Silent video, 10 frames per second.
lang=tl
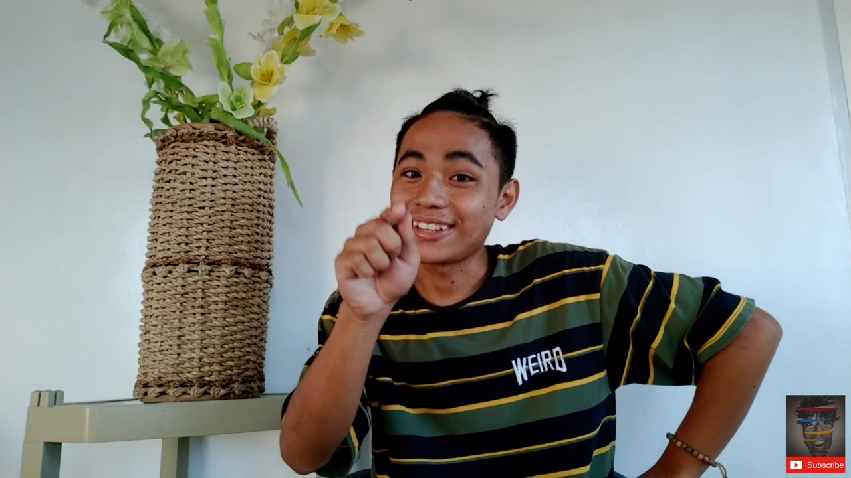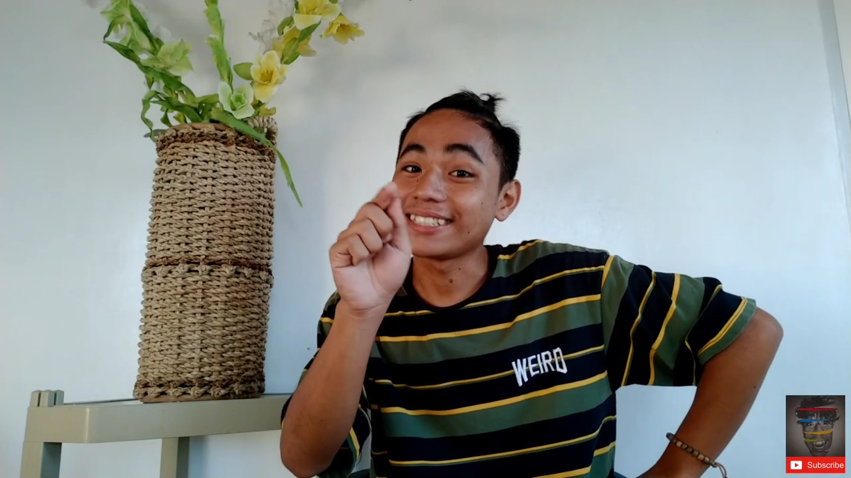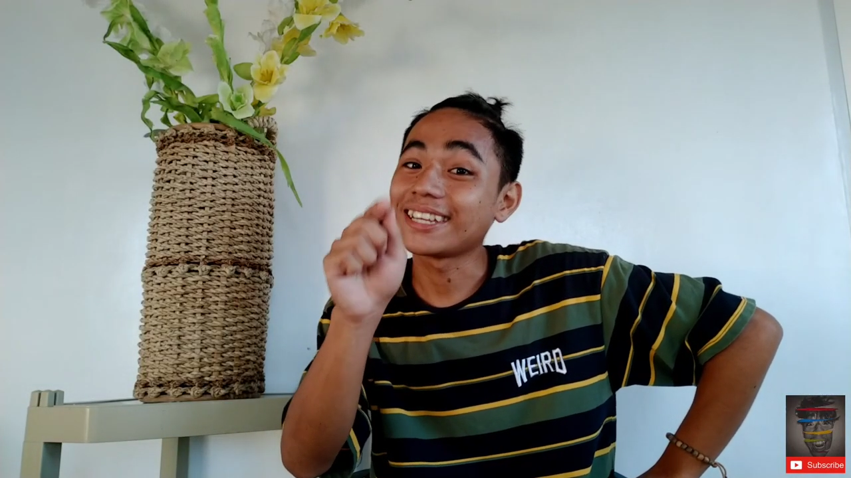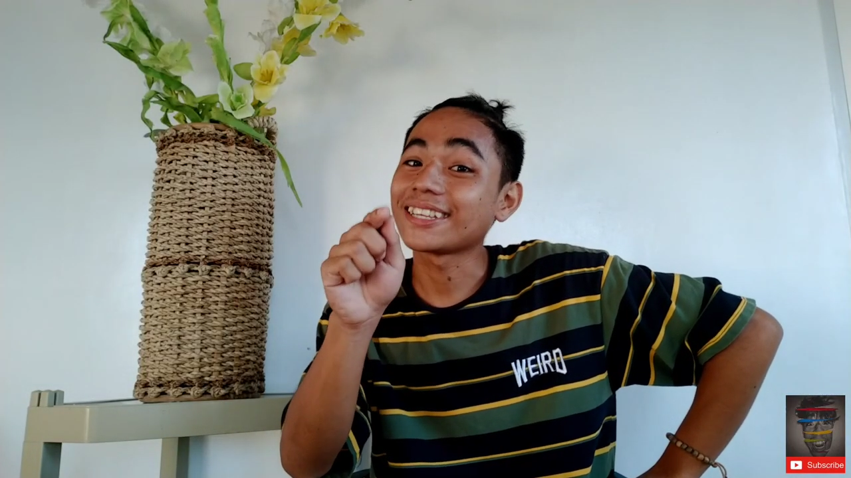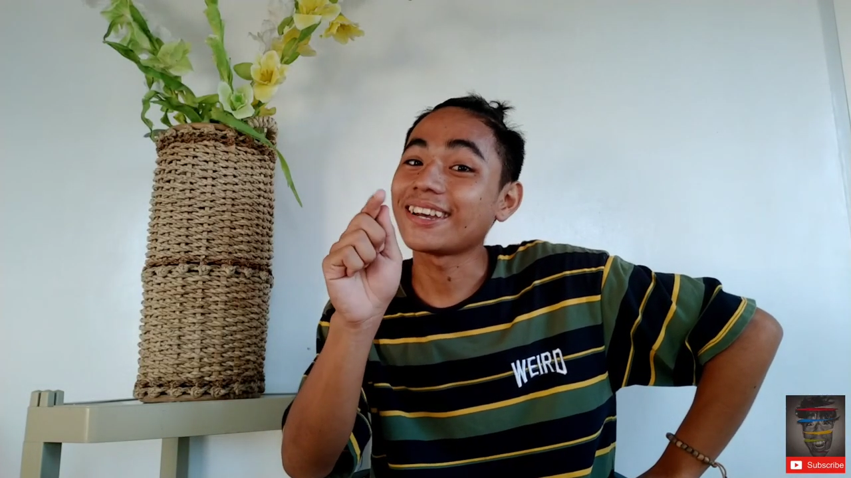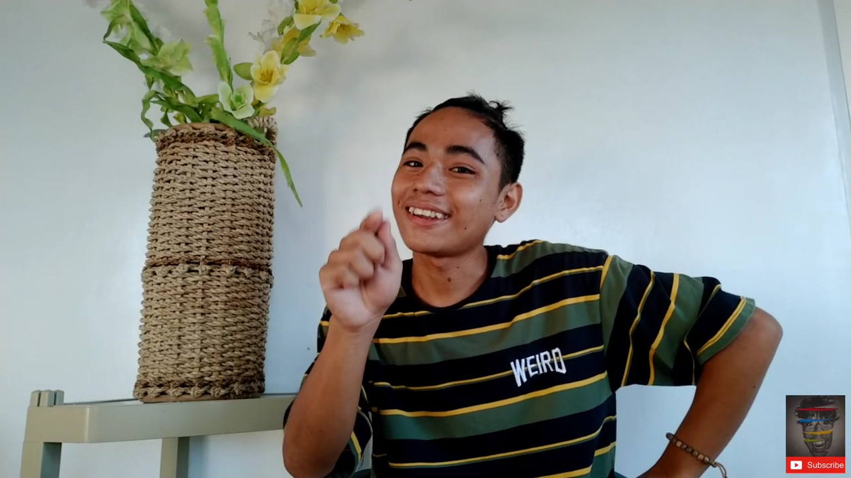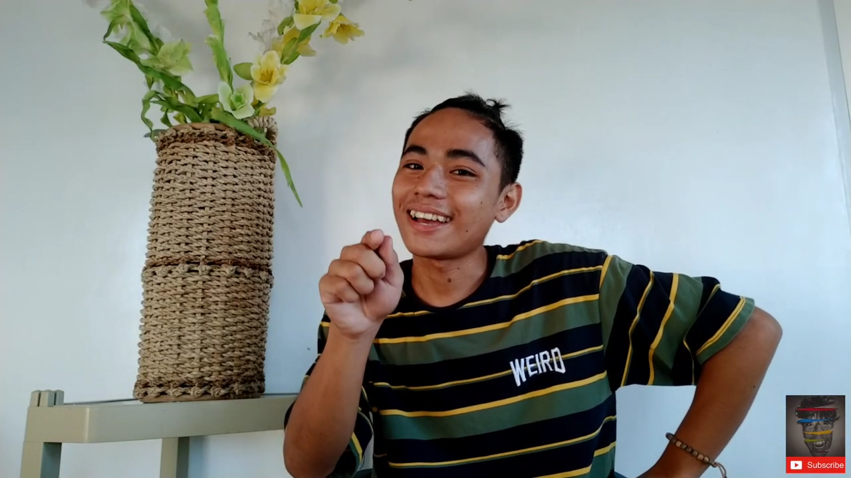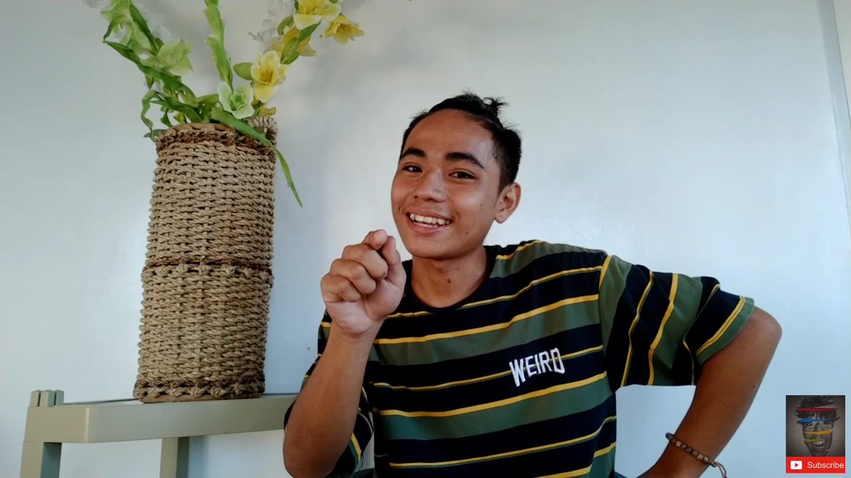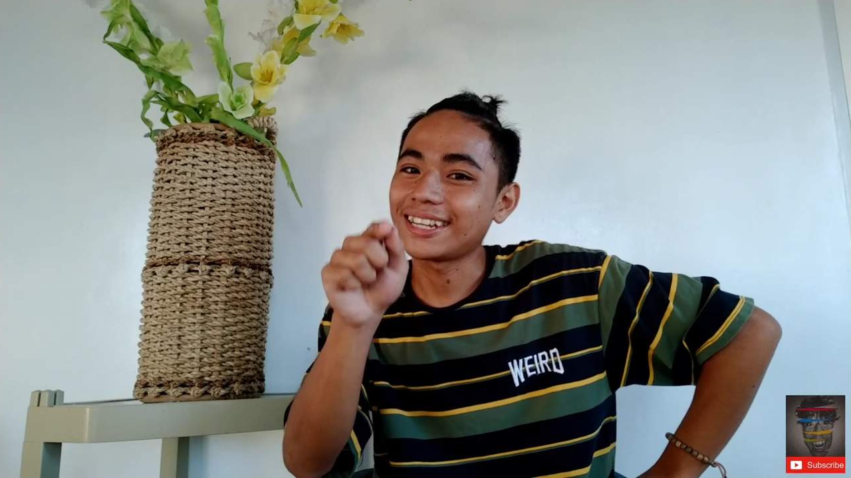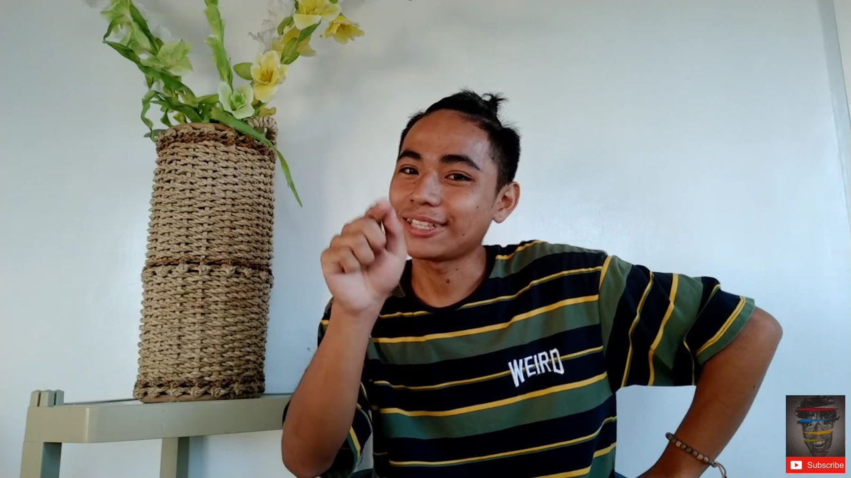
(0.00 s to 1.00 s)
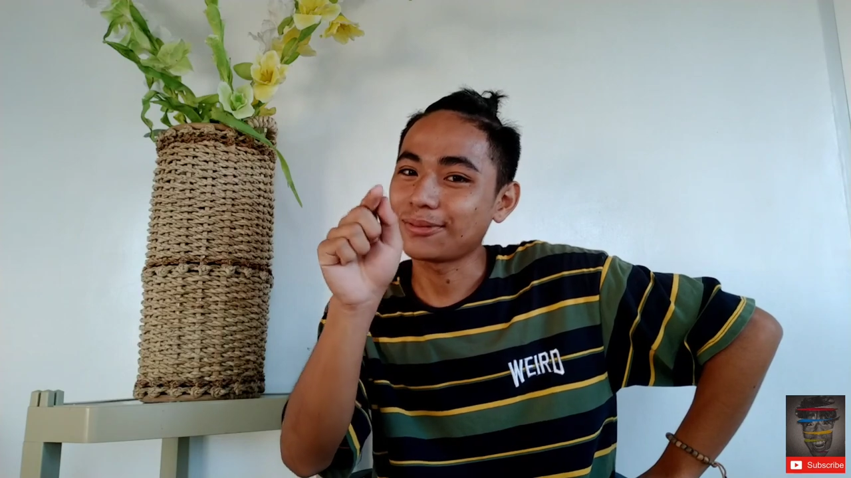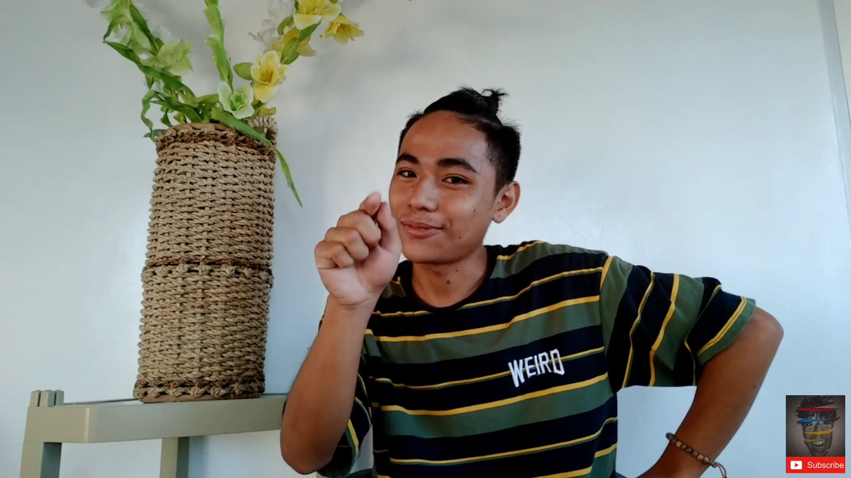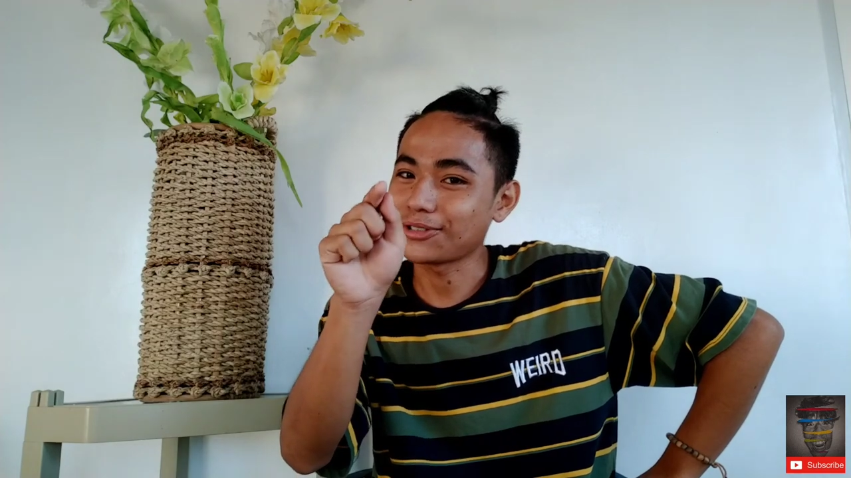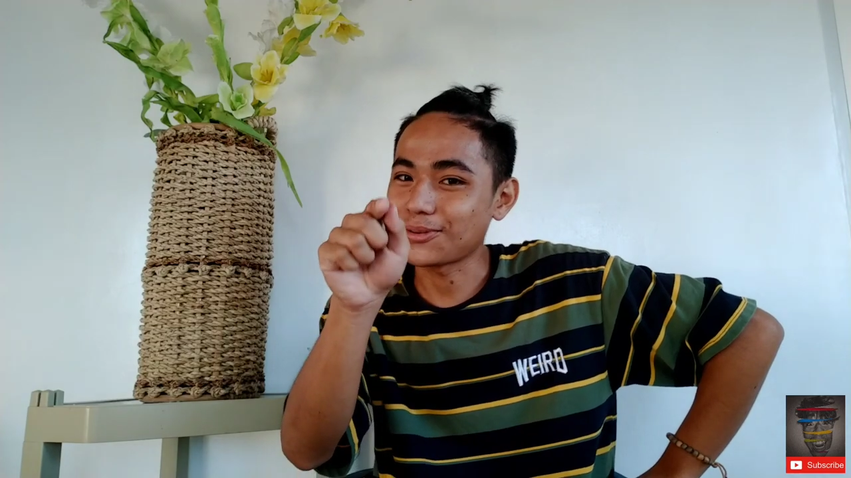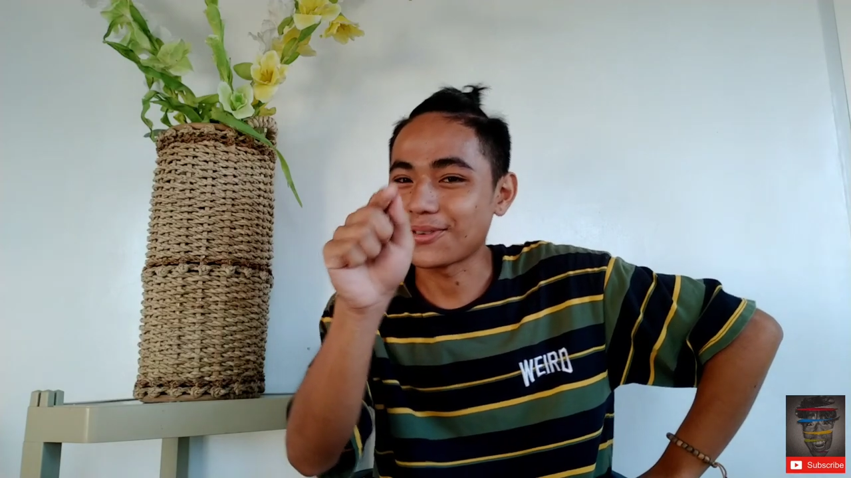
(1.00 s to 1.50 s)
Andyan kayo lagi na
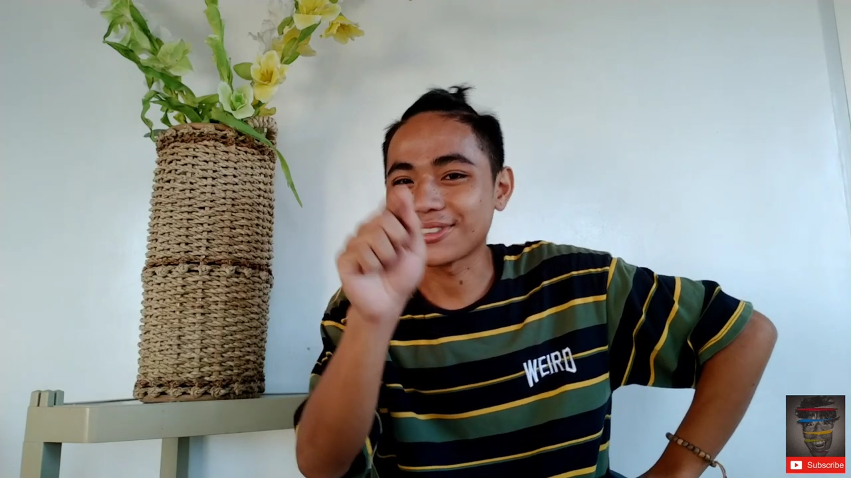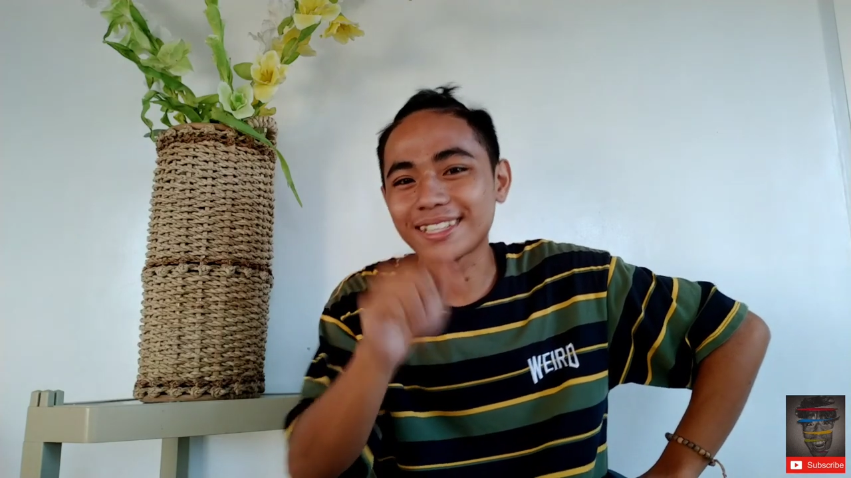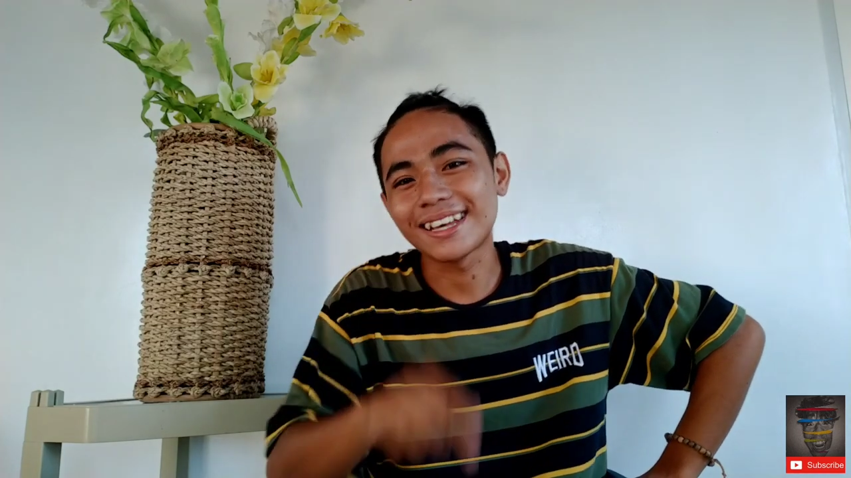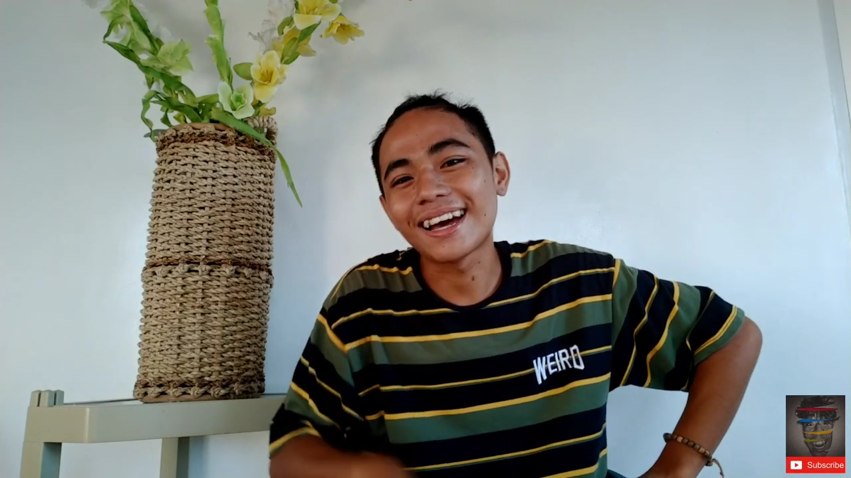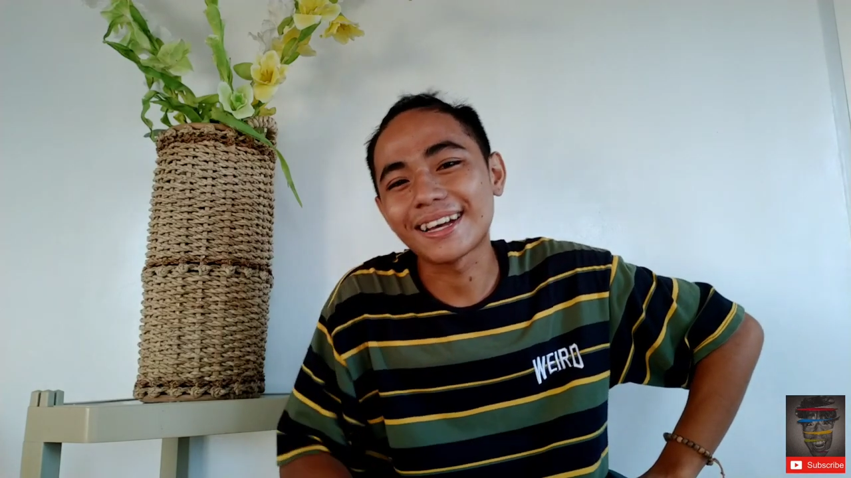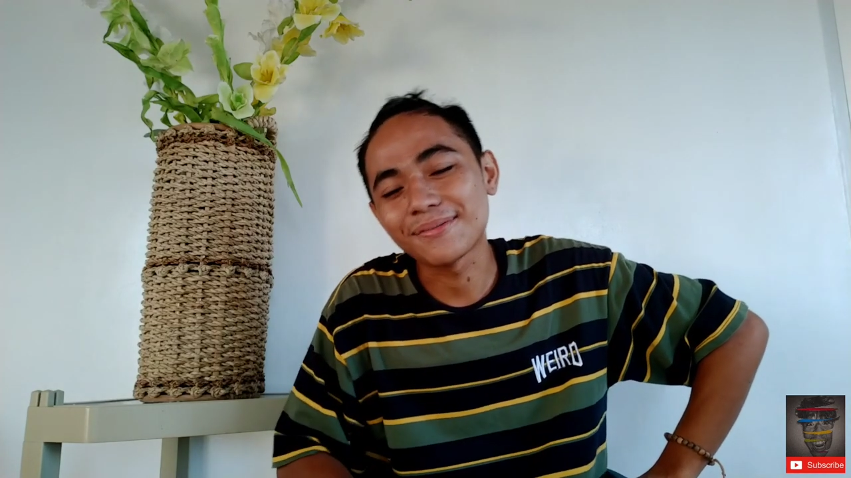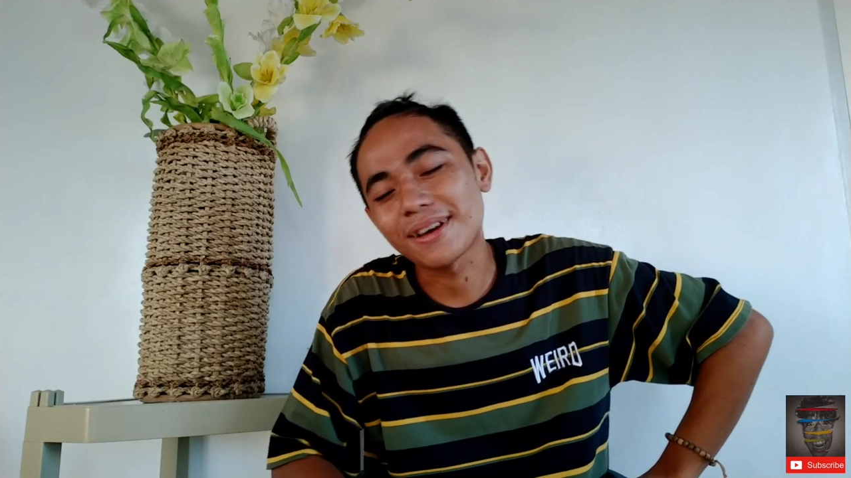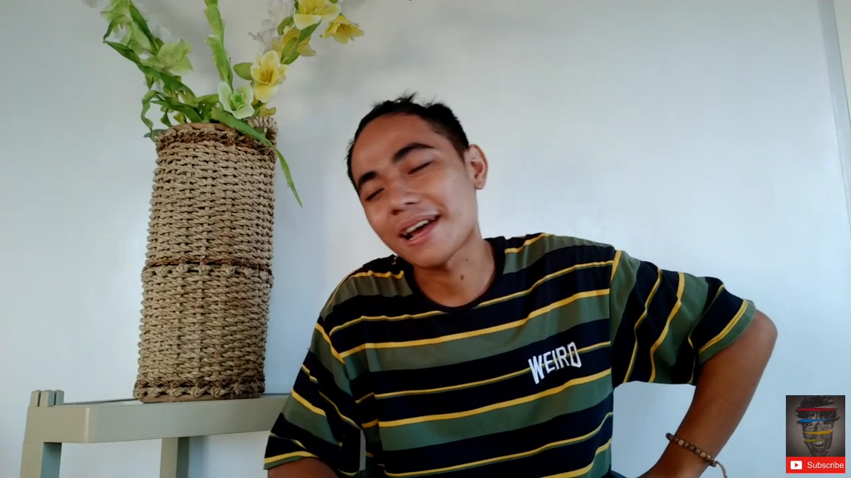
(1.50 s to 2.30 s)
sumusuporta sa akin.